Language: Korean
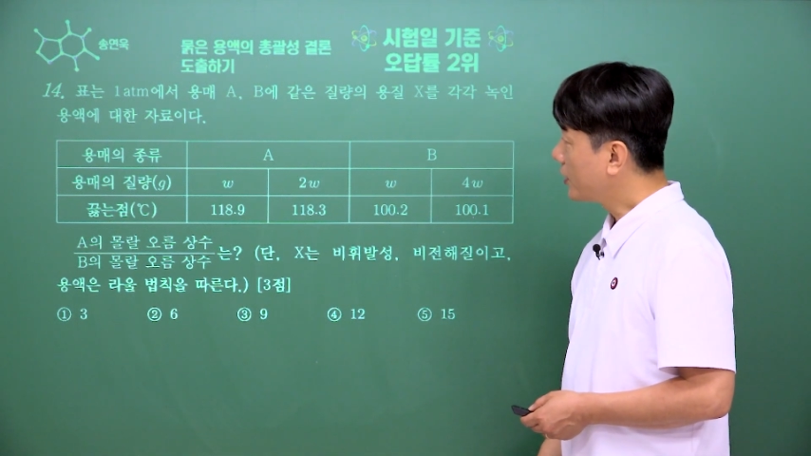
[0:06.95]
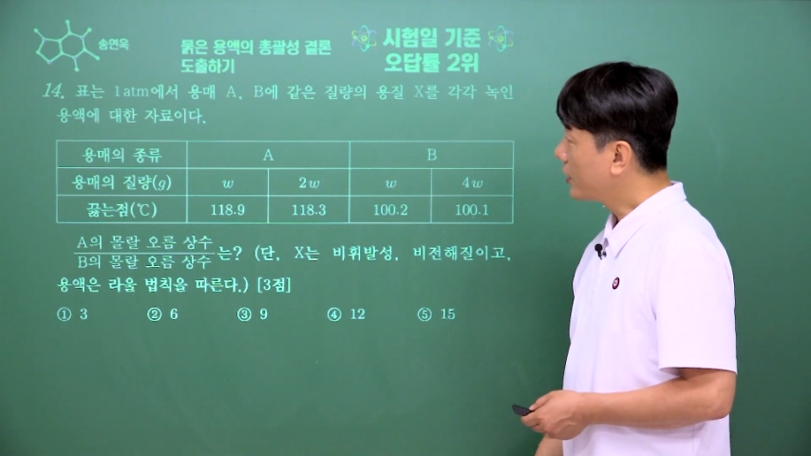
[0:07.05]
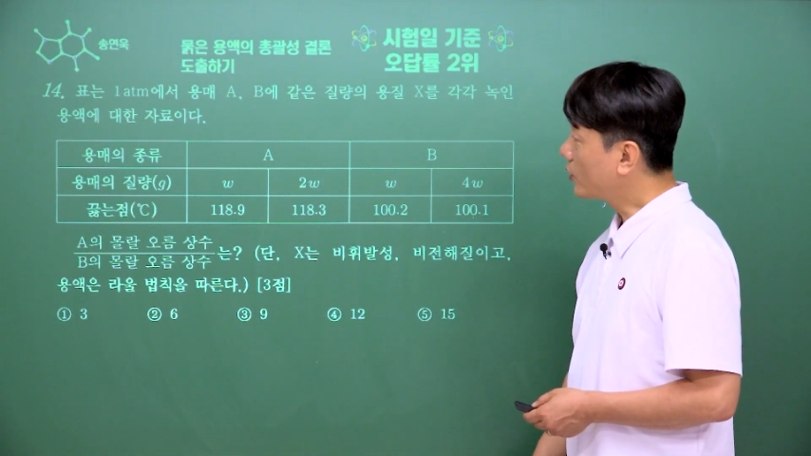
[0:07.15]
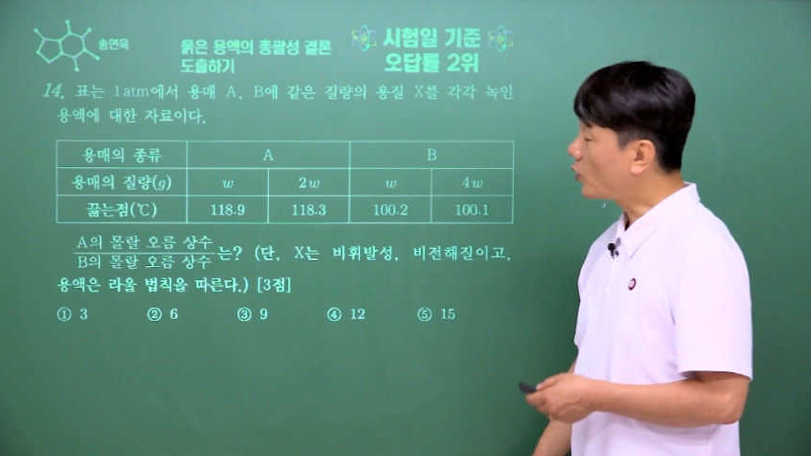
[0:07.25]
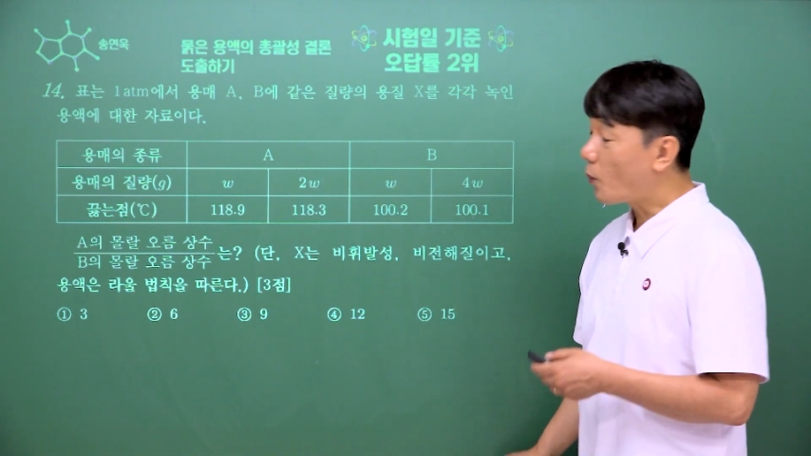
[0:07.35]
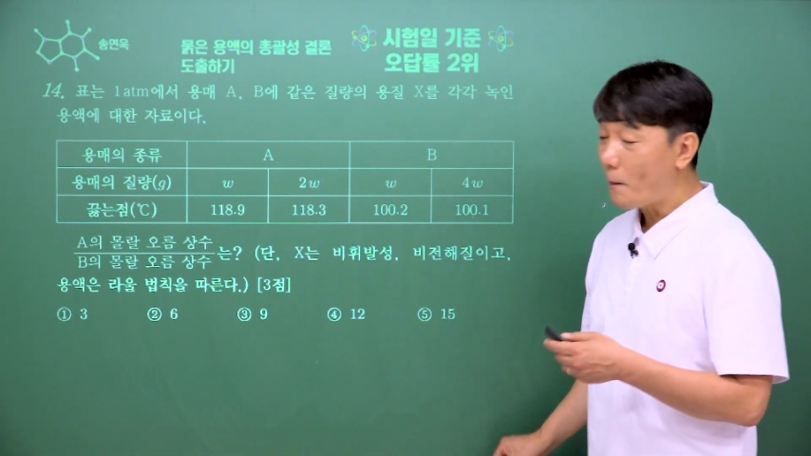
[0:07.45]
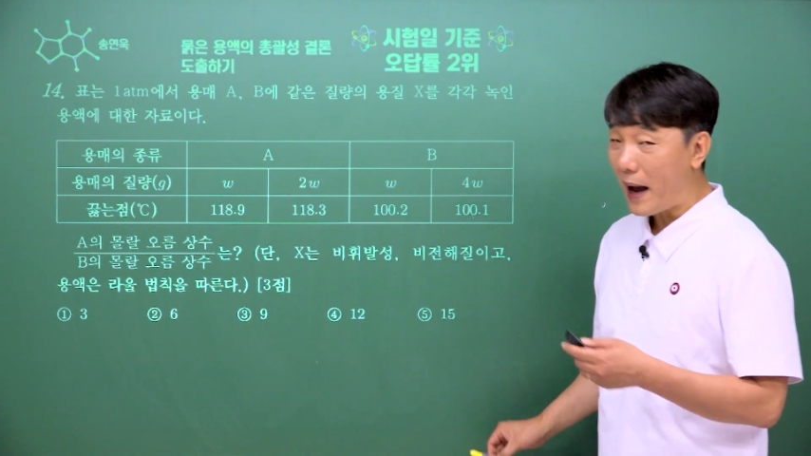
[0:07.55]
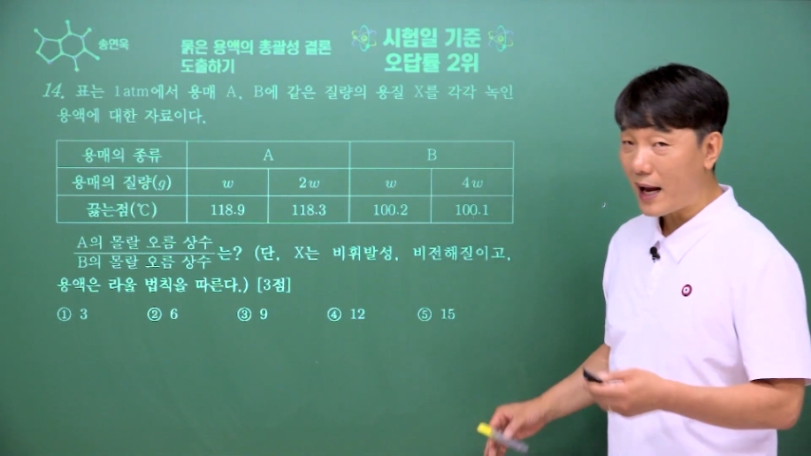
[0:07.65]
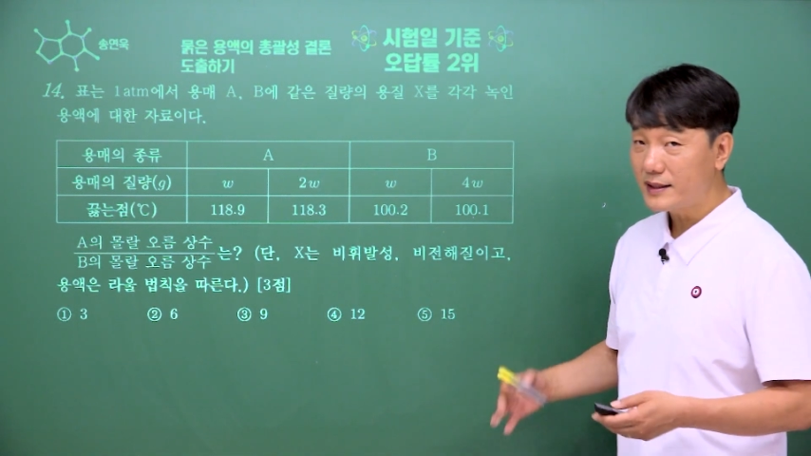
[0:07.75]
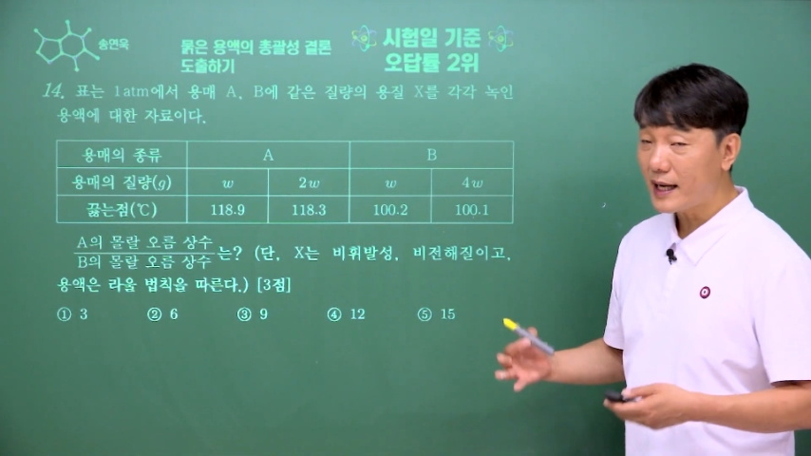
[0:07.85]
이것도
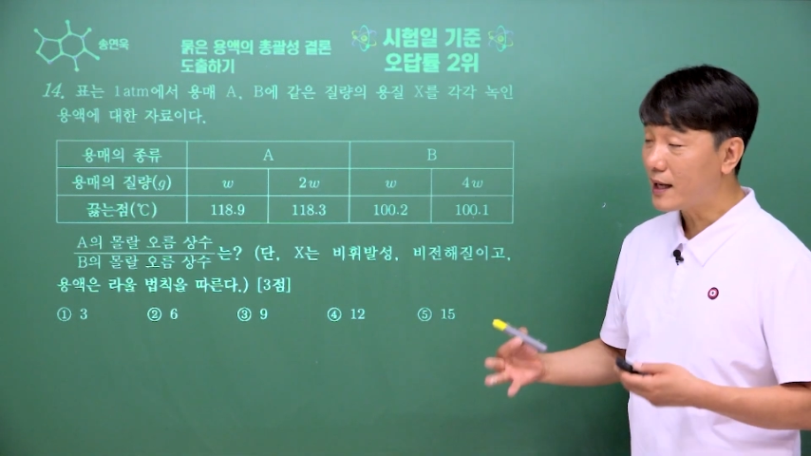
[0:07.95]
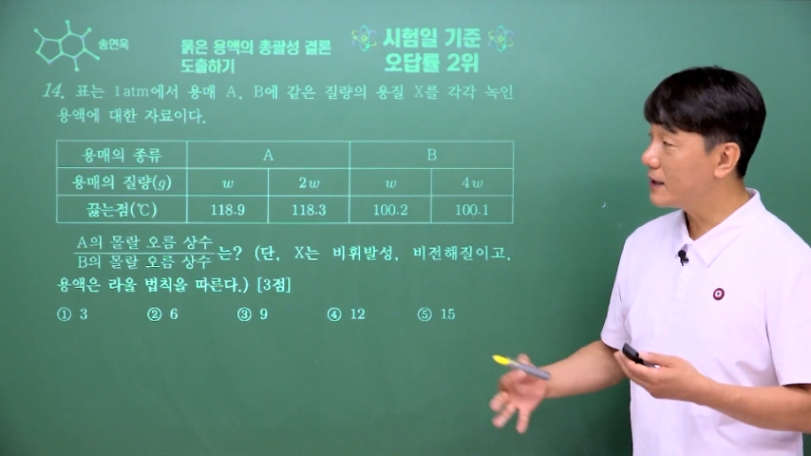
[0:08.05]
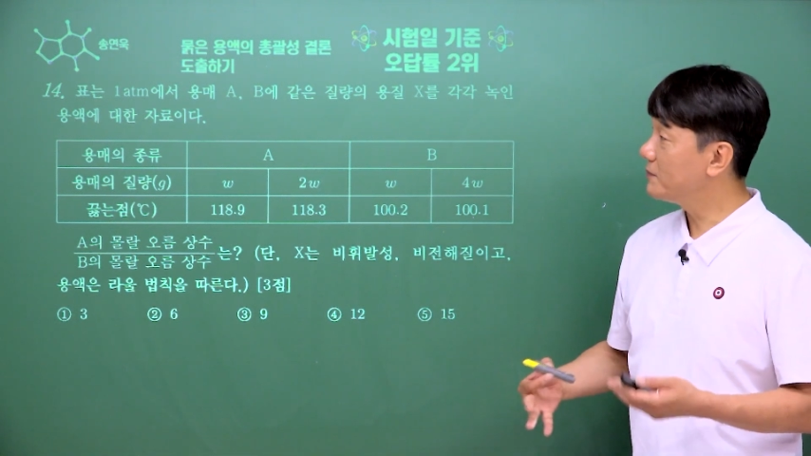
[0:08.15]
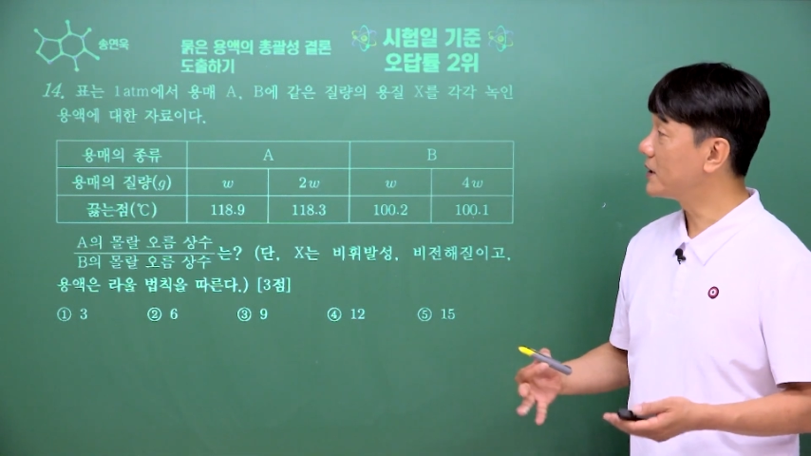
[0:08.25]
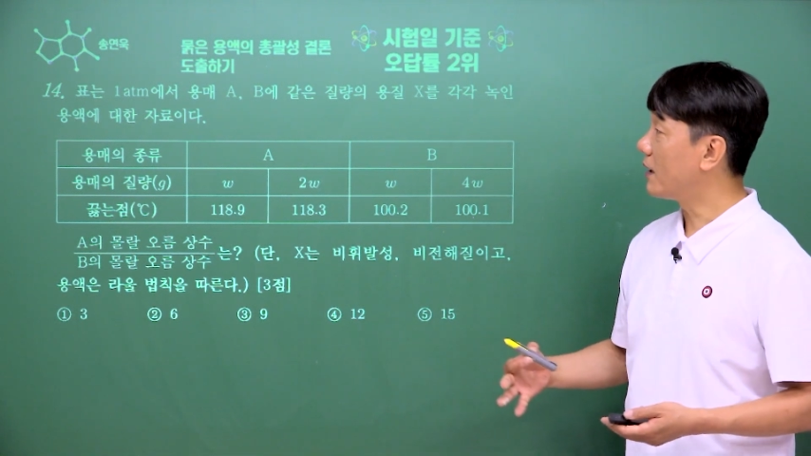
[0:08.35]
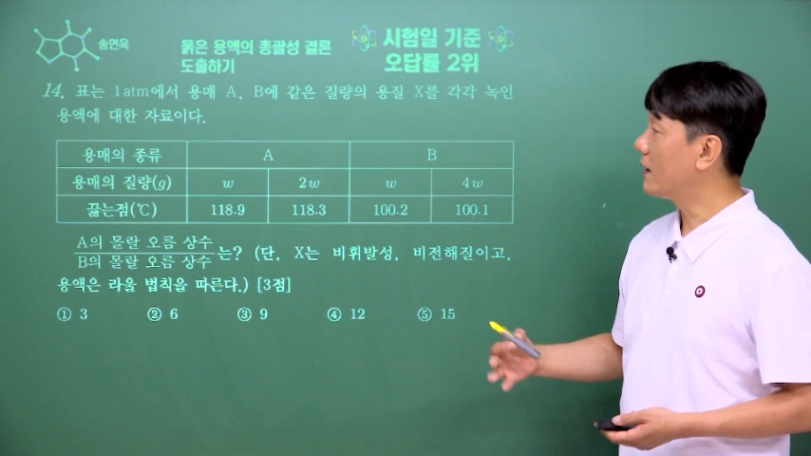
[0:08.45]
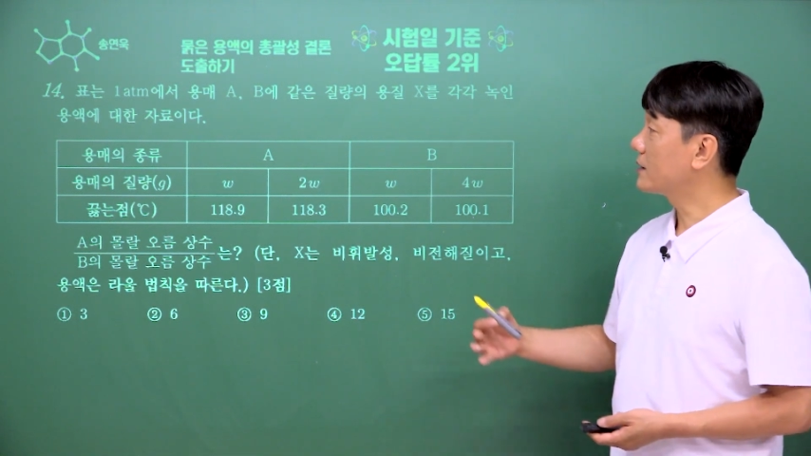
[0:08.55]
많이 헷갈립니다.